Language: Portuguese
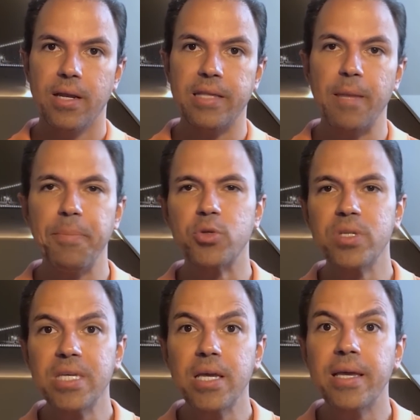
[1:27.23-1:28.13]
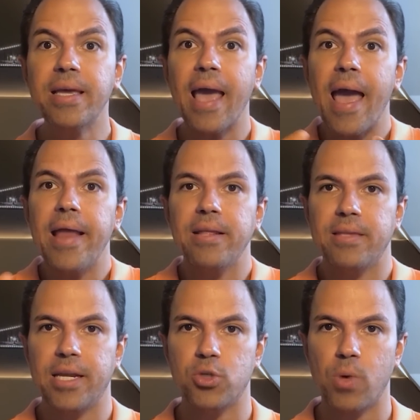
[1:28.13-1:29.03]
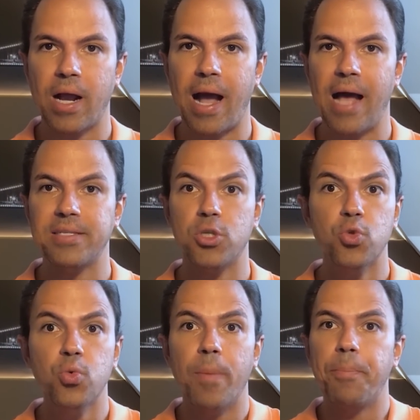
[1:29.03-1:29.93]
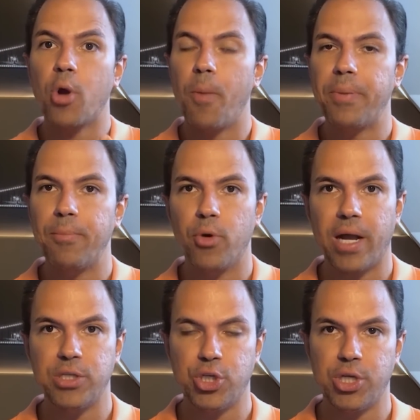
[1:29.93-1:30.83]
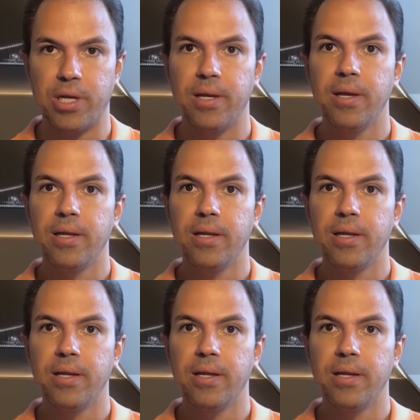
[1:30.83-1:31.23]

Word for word: Né? Tem pessoas que querem ter a sua casa, sua própria moradia.